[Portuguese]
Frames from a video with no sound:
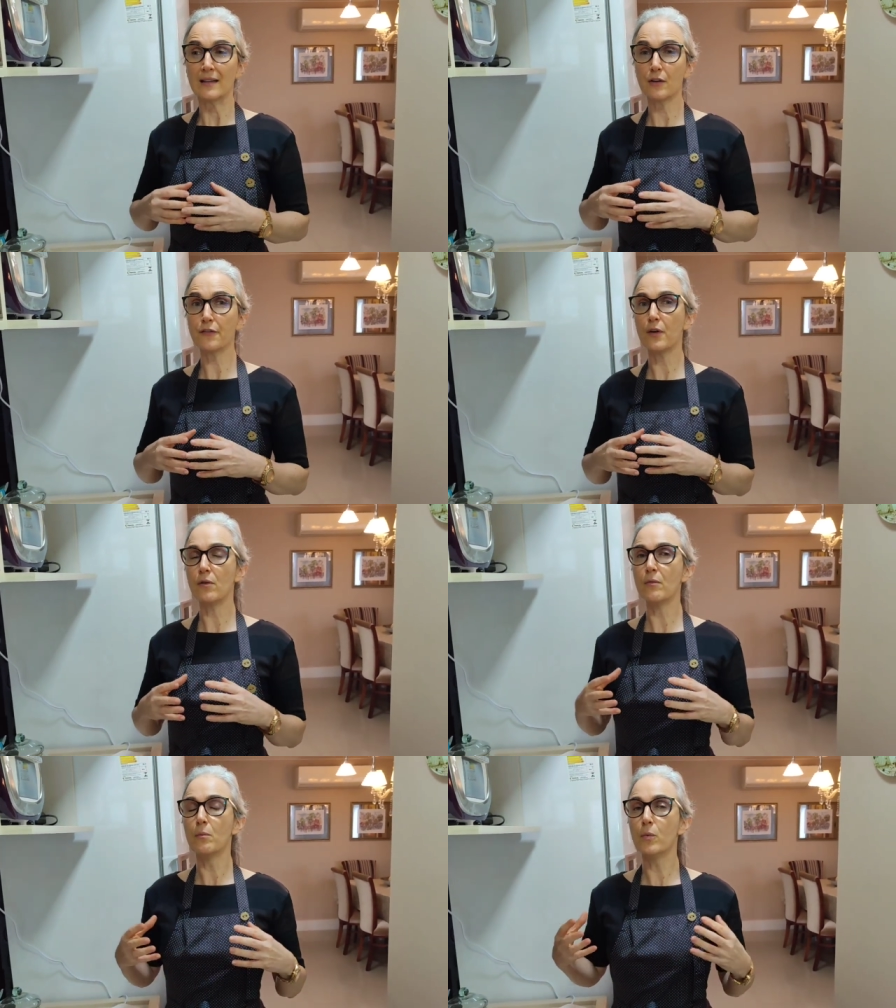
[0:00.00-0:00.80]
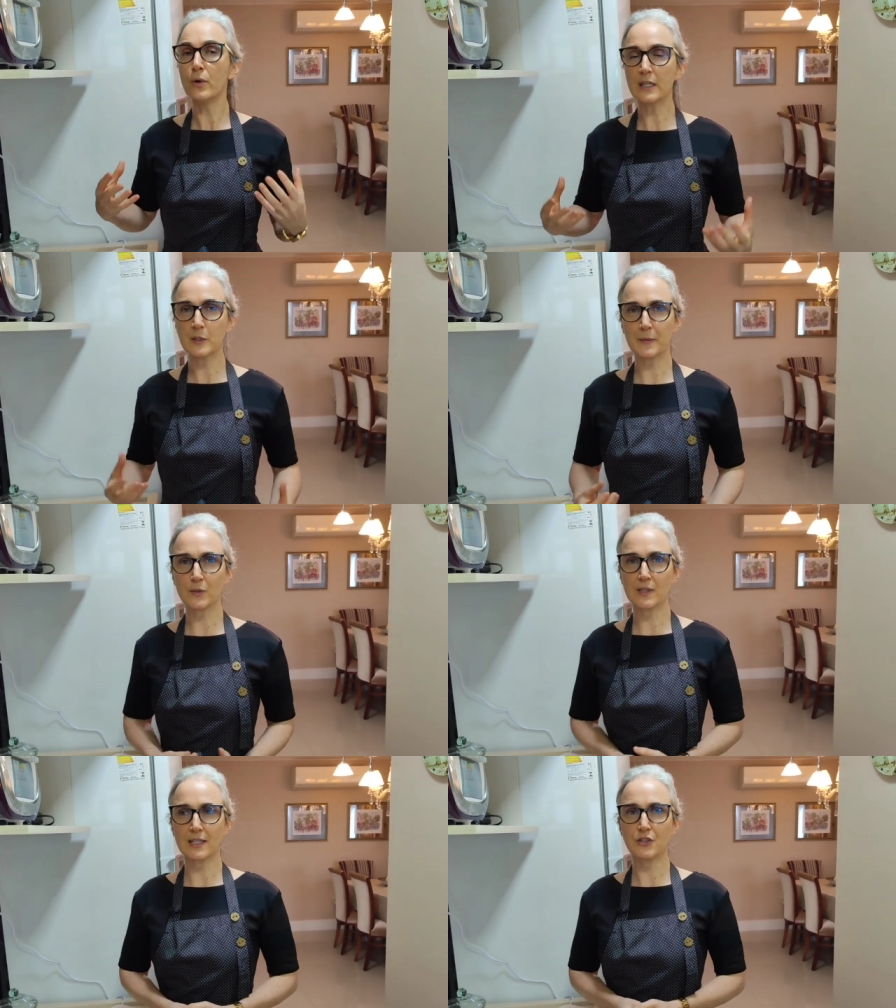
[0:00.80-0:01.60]
Então foram muitas
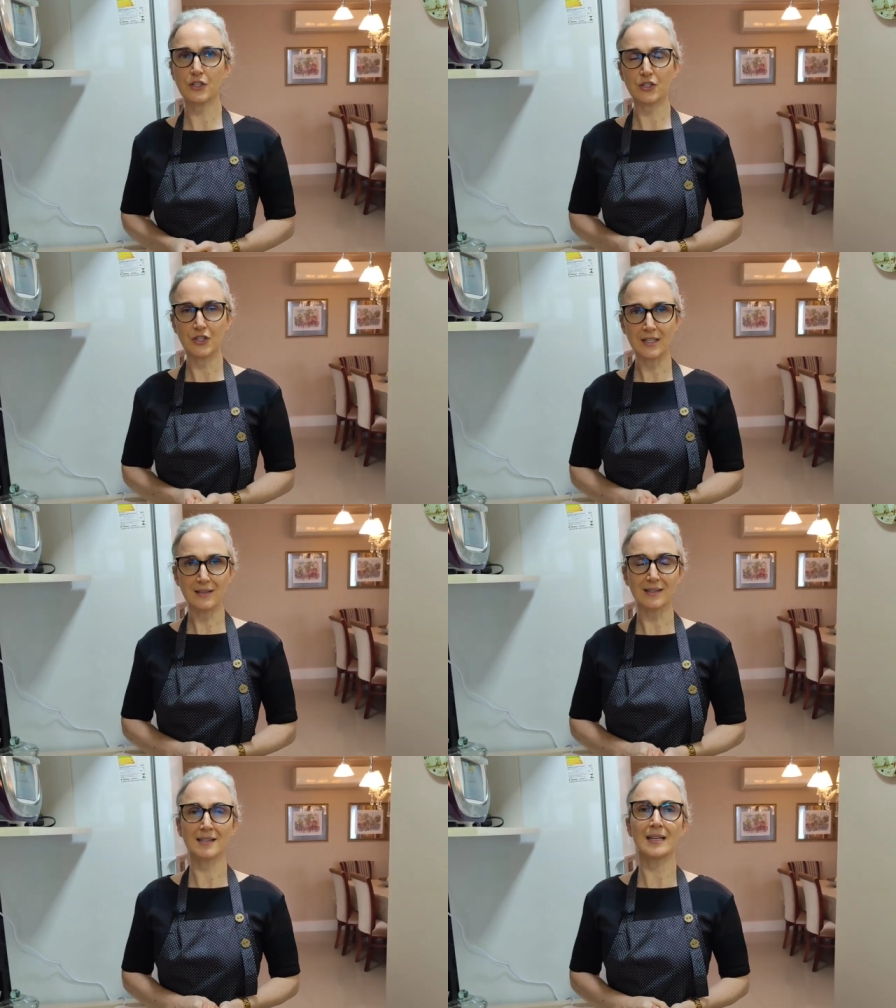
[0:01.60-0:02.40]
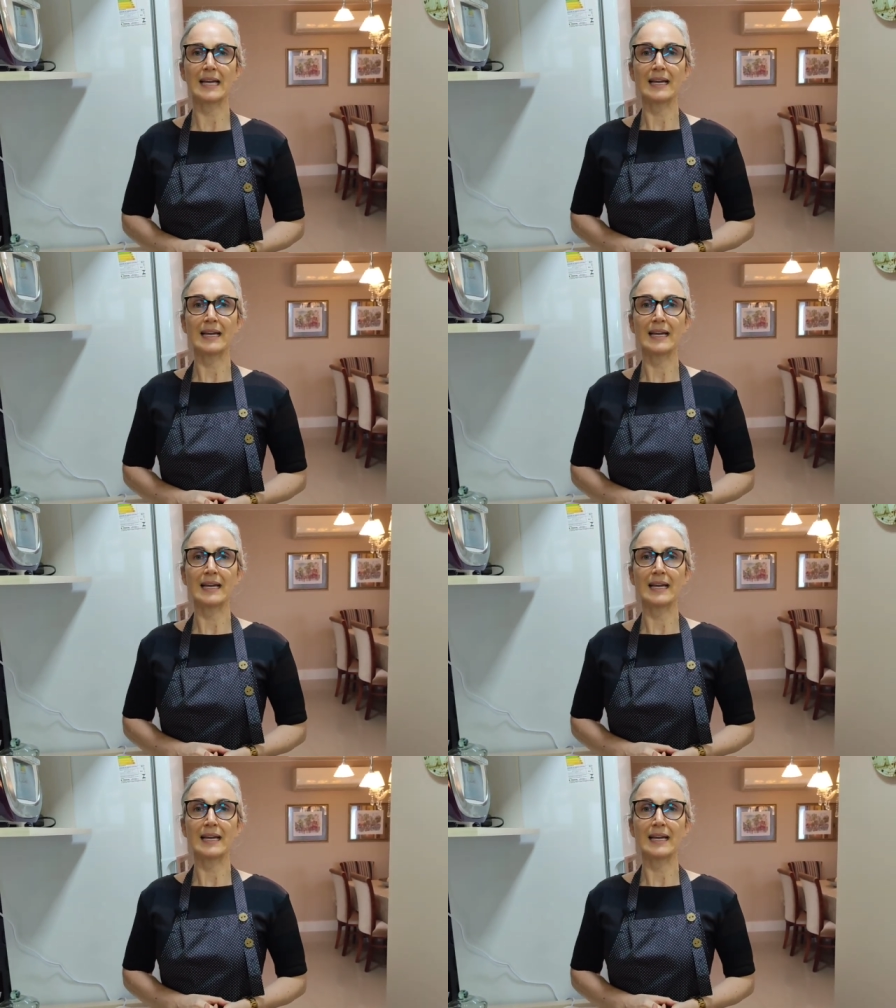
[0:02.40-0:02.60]
pessoas atingidas